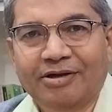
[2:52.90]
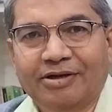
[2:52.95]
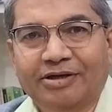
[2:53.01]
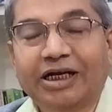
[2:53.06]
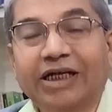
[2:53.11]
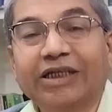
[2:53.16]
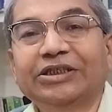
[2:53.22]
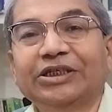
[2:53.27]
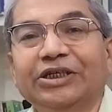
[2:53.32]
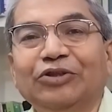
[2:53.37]

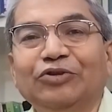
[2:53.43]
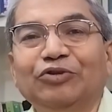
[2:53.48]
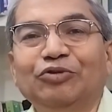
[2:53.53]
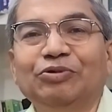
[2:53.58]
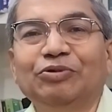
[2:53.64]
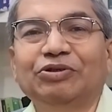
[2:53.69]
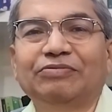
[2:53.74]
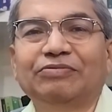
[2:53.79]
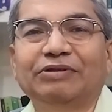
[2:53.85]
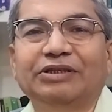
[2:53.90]
काशी हिंदू
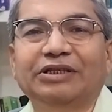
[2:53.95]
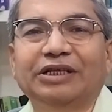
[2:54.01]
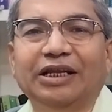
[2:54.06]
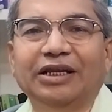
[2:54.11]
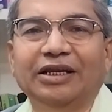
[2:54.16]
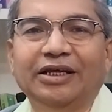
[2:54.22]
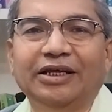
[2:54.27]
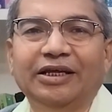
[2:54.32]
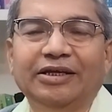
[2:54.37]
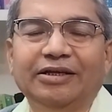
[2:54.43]

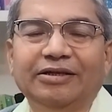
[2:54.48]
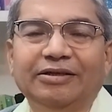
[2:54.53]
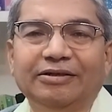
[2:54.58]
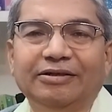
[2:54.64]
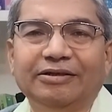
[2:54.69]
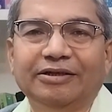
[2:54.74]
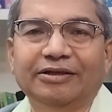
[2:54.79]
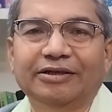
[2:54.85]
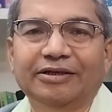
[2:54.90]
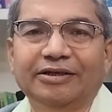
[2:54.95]
विश्वविद्यालय
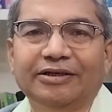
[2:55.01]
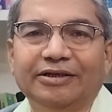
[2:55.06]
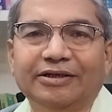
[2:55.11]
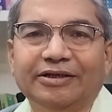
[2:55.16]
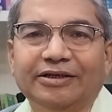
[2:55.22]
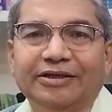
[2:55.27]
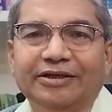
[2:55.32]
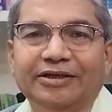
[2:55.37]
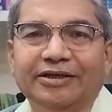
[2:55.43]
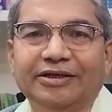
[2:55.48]

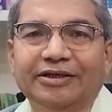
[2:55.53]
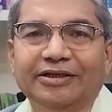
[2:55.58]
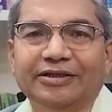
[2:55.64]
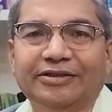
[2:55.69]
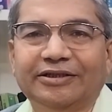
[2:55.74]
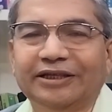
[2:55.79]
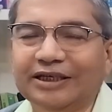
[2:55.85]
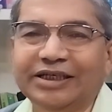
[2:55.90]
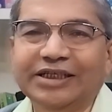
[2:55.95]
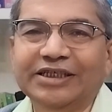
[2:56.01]

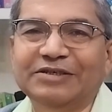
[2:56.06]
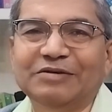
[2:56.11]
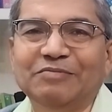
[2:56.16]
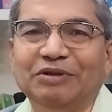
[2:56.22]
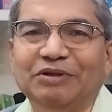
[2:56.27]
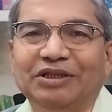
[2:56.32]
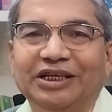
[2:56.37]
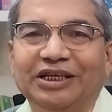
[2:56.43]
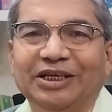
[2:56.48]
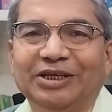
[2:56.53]
तक ही
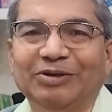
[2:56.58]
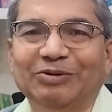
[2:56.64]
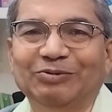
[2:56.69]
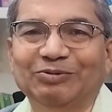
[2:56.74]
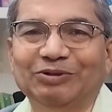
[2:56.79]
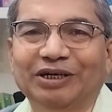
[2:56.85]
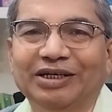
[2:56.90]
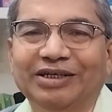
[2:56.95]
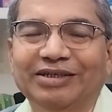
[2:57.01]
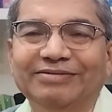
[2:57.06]
सीमित नहीं
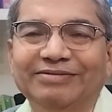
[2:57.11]
रहूंगा